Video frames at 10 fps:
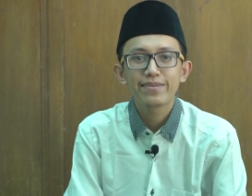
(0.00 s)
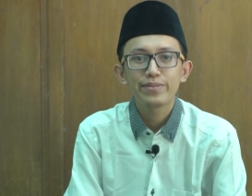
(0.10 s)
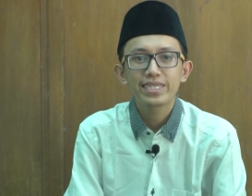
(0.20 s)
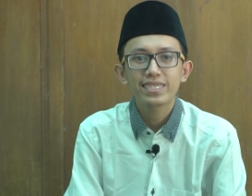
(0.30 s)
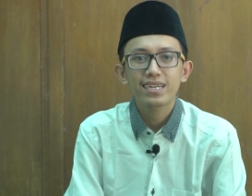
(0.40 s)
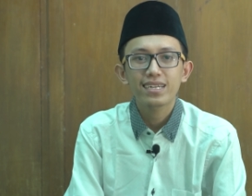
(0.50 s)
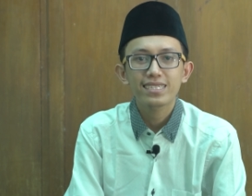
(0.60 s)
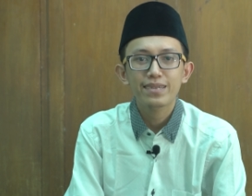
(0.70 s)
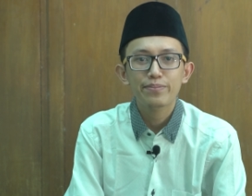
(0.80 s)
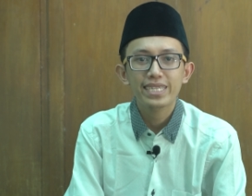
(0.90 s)
misal
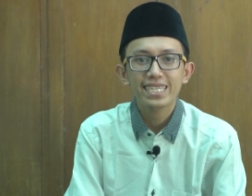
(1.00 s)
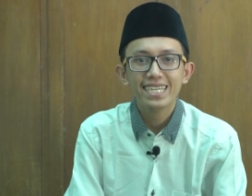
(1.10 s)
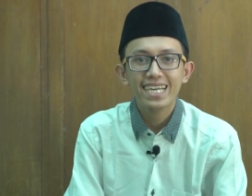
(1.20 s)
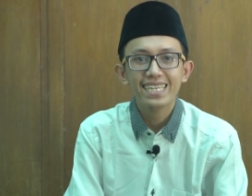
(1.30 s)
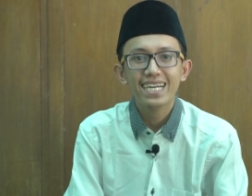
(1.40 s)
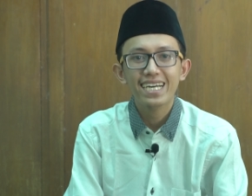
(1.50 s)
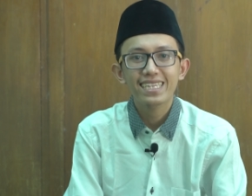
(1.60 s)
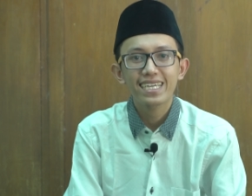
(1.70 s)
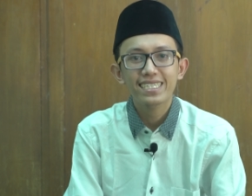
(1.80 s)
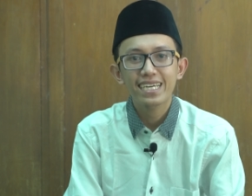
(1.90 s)
seperti
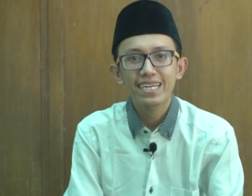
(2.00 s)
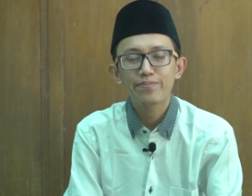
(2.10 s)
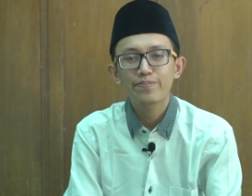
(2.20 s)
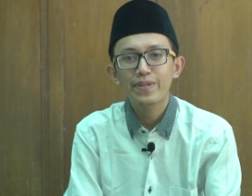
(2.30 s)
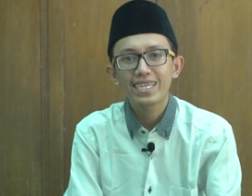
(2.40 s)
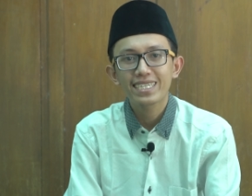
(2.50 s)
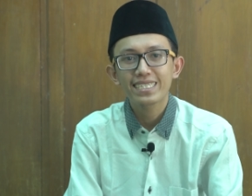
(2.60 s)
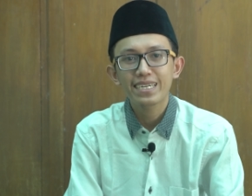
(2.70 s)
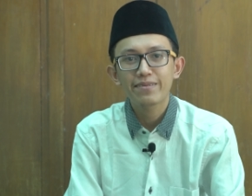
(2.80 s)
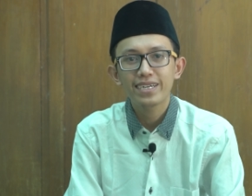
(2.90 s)
kata-kata dalam bahasa
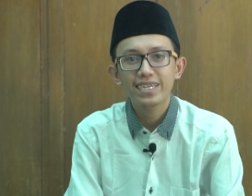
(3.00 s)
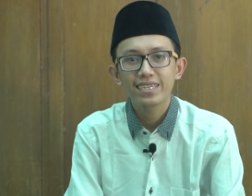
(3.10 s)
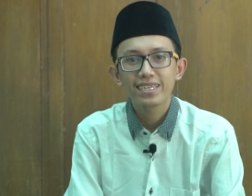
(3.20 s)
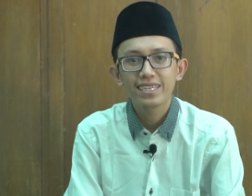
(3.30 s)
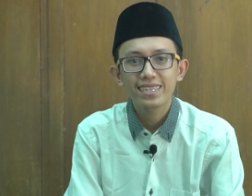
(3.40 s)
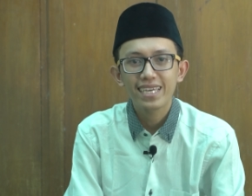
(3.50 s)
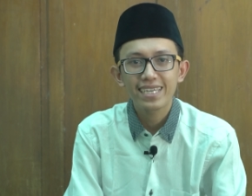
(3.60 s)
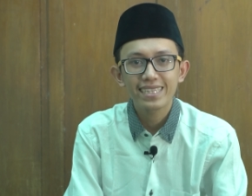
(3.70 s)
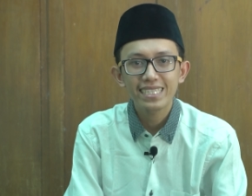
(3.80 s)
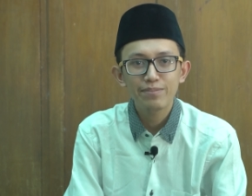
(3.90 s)
Jawa
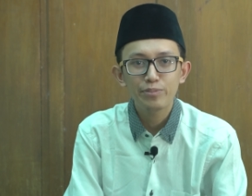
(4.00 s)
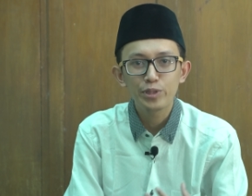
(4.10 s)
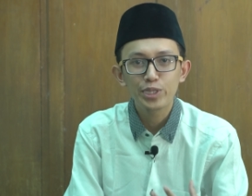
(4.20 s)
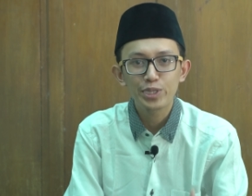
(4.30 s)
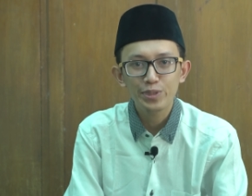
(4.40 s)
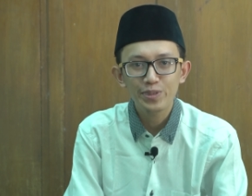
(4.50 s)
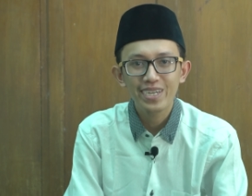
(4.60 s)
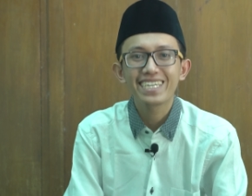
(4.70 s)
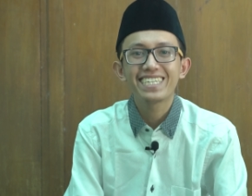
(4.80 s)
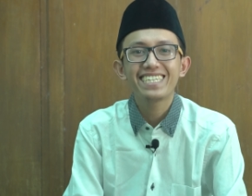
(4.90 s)
dadi bojo
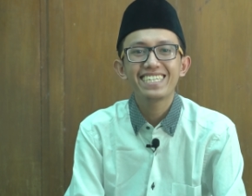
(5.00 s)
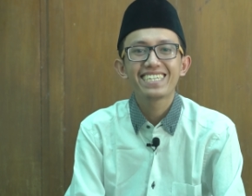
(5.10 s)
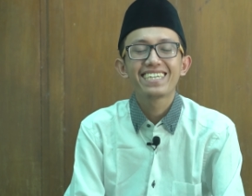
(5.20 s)
nah ini